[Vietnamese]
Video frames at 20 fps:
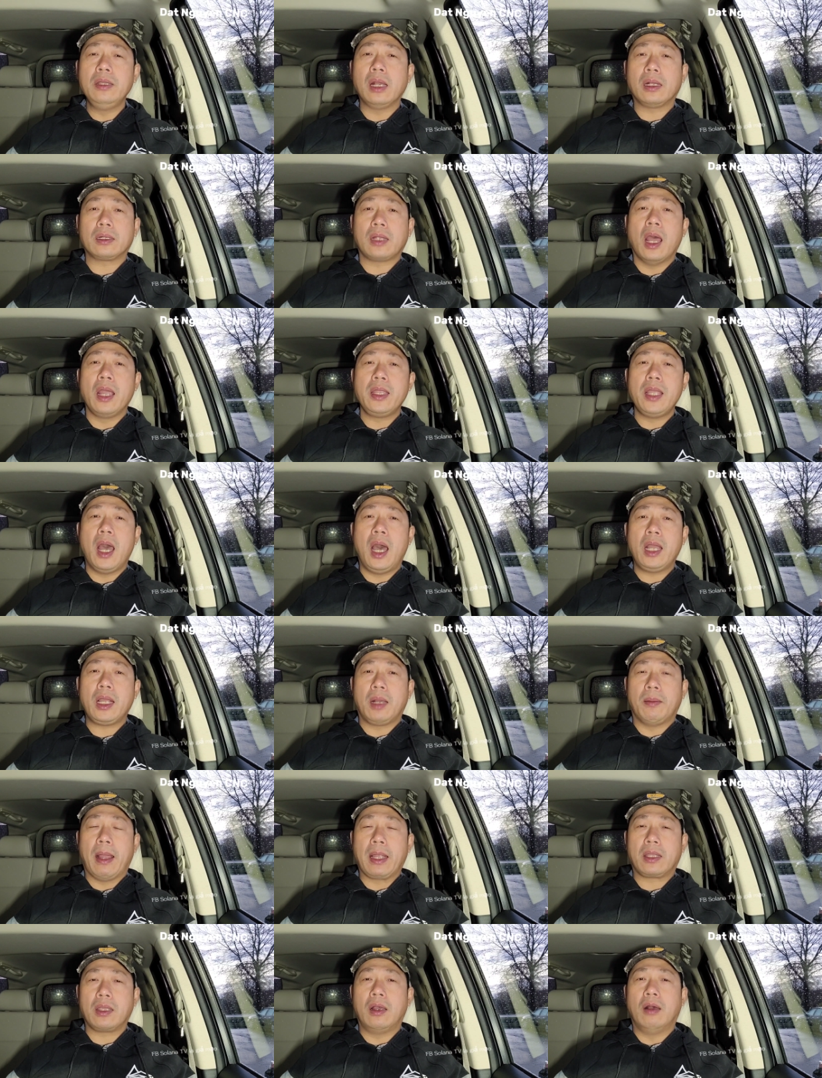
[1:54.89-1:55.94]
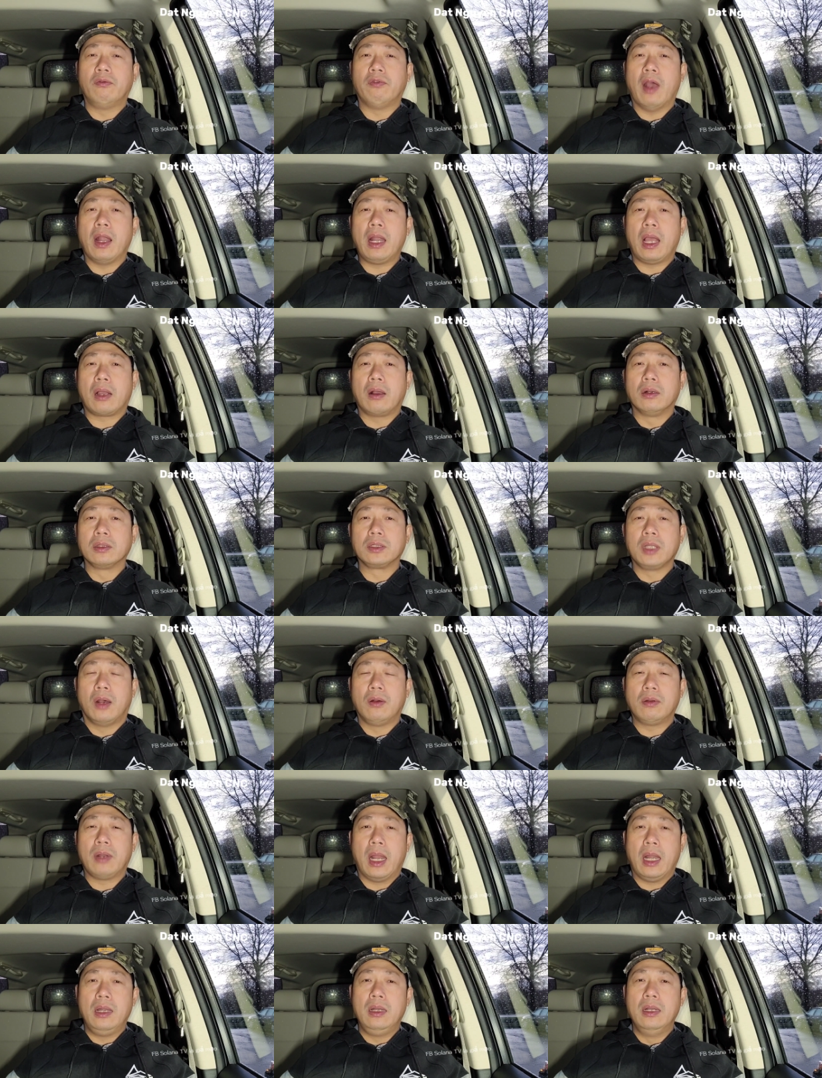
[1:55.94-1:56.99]
nhất thế giới các bạn chứ không phải là con
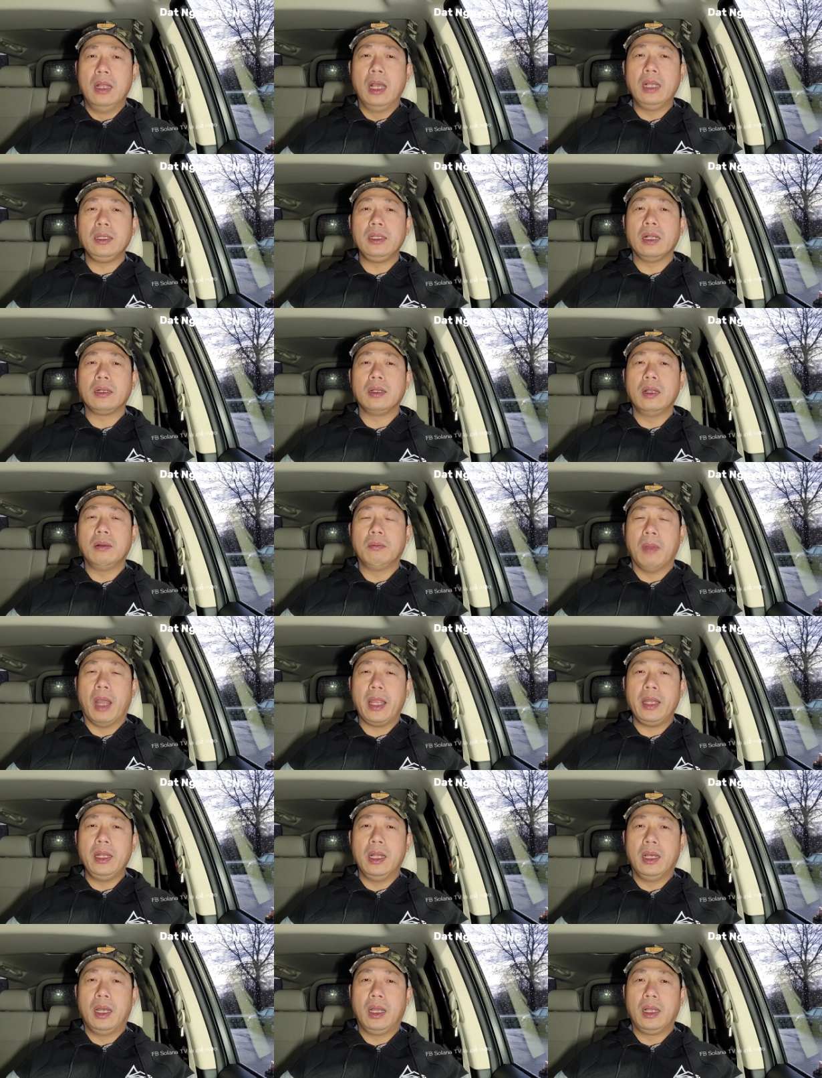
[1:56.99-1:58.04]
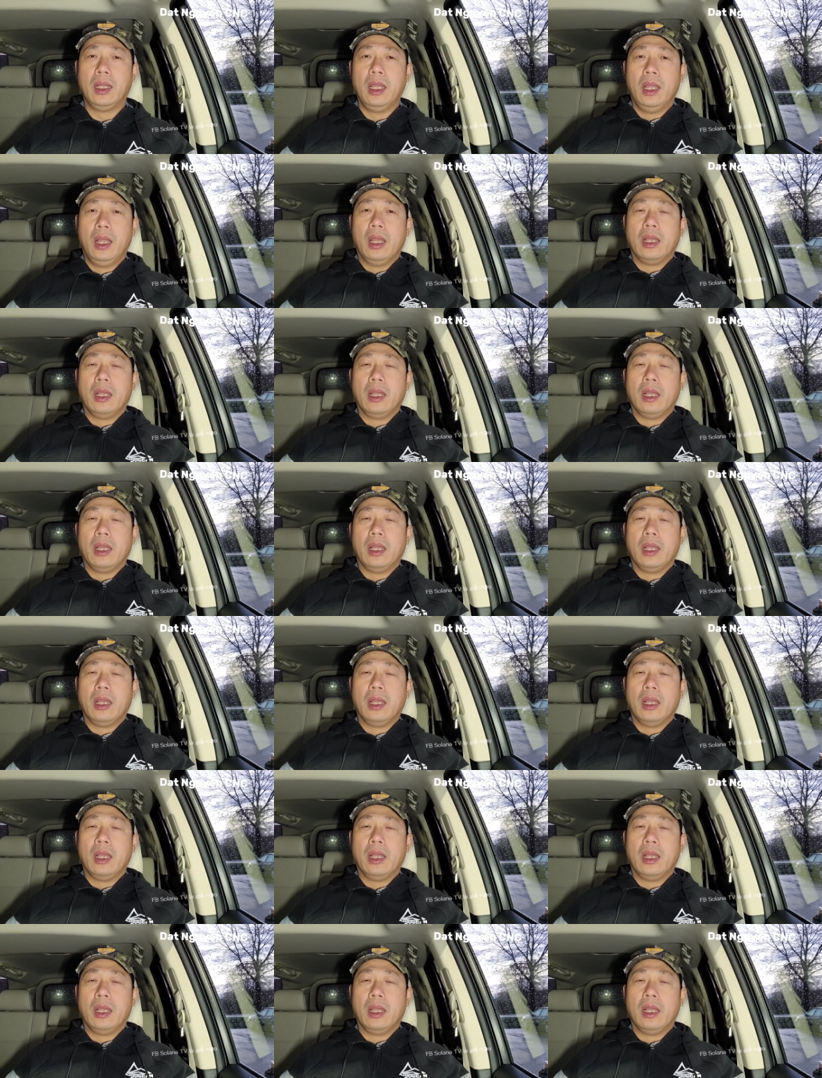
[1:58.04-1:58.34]
số là lớn nhất nước Mỹ nữa